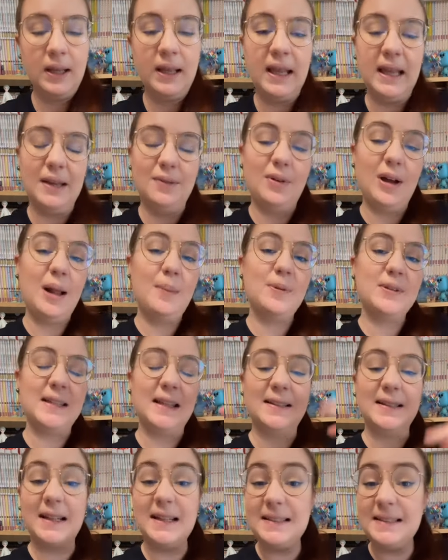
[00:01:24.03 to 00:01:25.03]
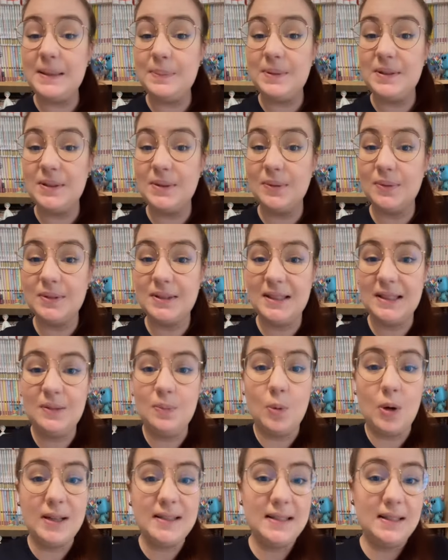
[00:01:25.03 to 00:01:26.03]
Et voilà pour cette réception.
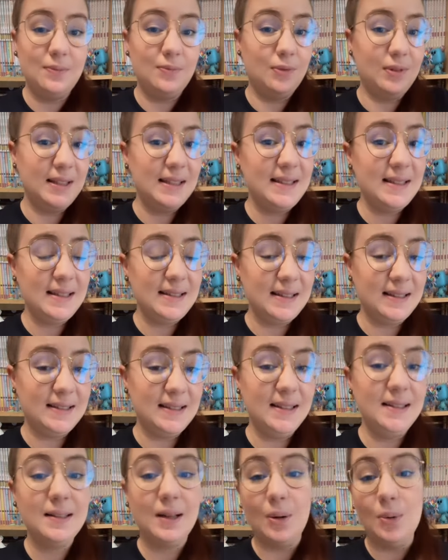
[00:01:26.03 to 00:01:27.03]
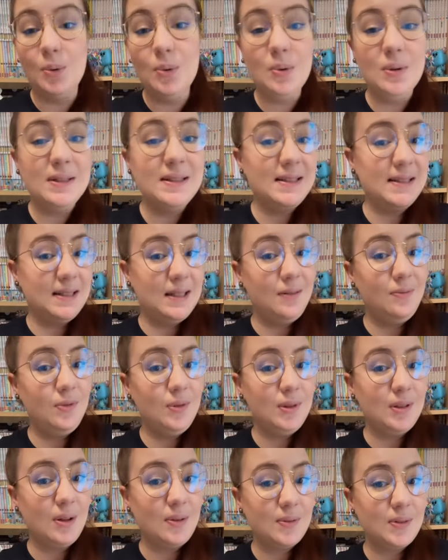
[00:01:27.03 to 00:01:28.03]
Dites-moi si vous lisez ces titres ou s'ils vous
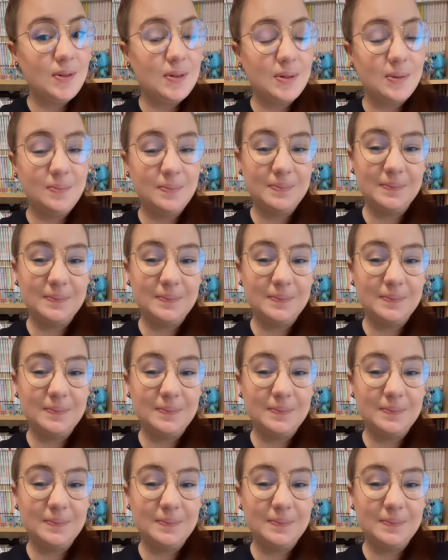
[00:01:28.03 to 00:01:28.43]
tentent.